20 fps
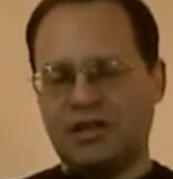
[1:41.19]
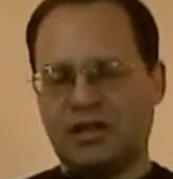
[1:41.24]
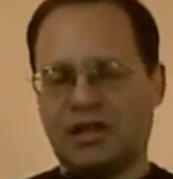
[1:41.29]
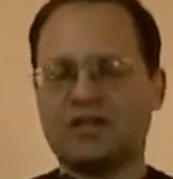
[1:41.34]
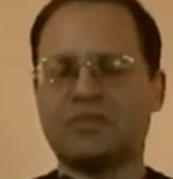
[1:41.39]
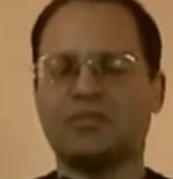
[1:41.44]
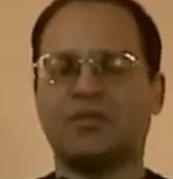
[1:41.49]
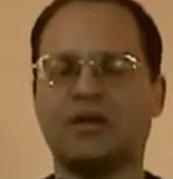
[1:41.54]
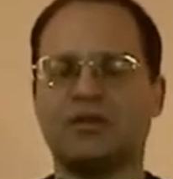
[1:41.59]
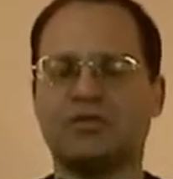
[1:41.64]
и
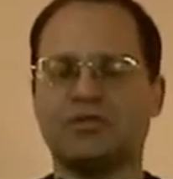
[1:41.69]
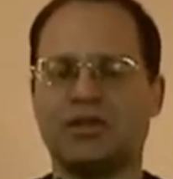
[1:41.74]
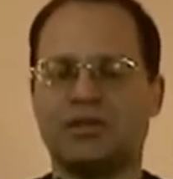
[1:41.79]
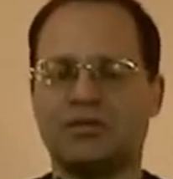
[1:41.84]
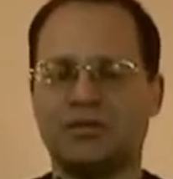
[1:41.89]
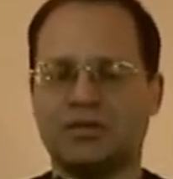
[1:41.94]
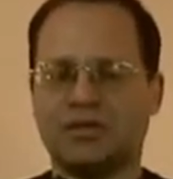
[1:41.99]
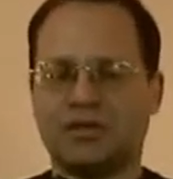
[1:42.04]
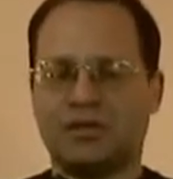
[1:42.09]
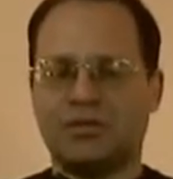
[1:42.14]
развалу
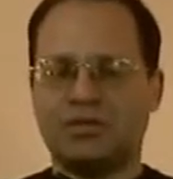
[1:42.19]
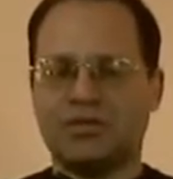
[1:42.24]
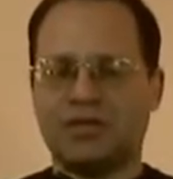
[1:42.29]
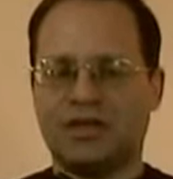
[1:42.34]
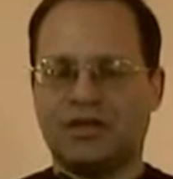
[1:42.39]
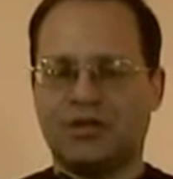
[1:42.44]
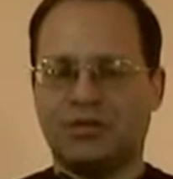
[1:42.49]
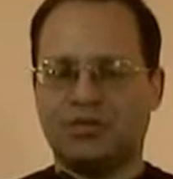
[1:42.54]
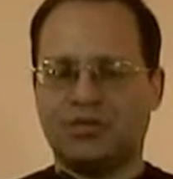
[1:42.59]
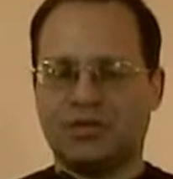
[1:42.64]
Советского
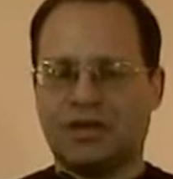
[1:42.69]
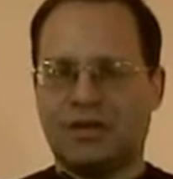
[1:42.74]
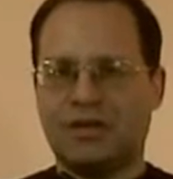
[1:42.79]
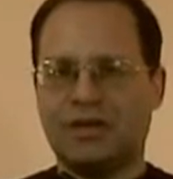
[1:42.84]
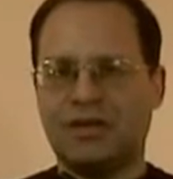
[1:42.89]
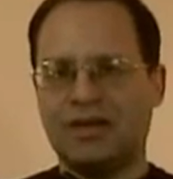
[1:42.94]
Союза.